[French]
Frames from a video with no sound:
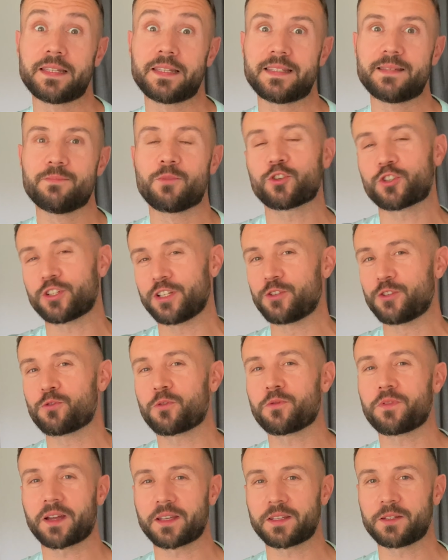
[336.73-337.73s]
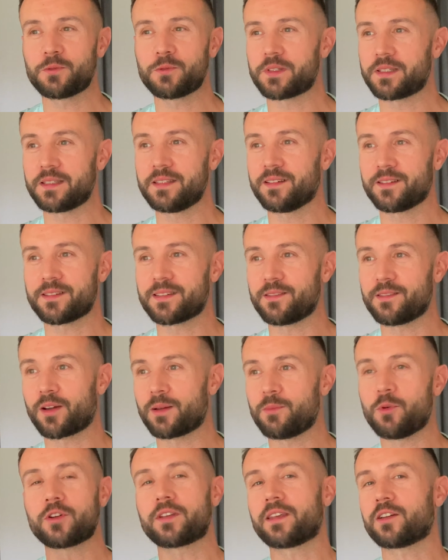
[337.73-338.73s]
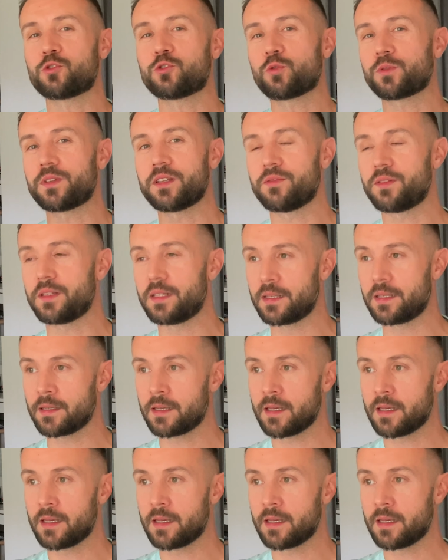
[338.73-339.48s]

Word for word: dimanche et les jours fériés aussi, hein, c'est vraiment 15 jours d'affilée.